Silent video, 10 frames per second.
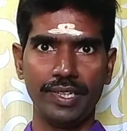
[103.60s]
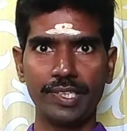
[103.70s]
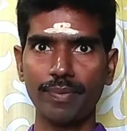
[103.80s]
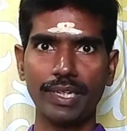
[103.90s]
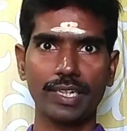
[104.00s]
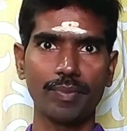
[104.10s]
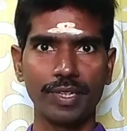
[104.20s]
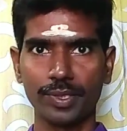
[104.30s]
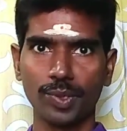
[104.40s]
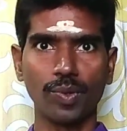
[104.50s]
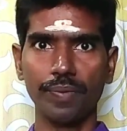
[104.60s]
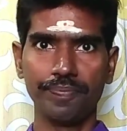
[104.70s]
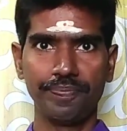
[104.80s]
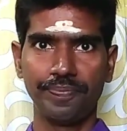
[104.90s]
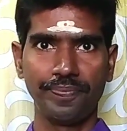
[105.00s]
ரிஷப லக்னமாக எடுத்துக்கோ
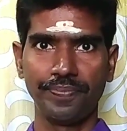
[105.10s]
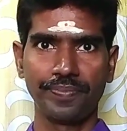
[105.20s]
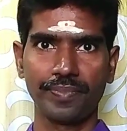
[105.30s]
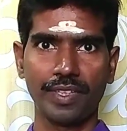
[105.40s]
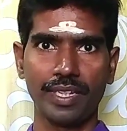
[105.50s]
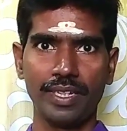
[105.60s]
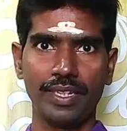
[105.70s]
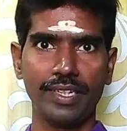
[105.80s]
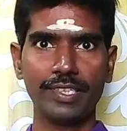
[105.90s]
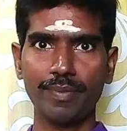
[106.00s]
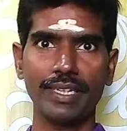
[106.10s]
ரிஷப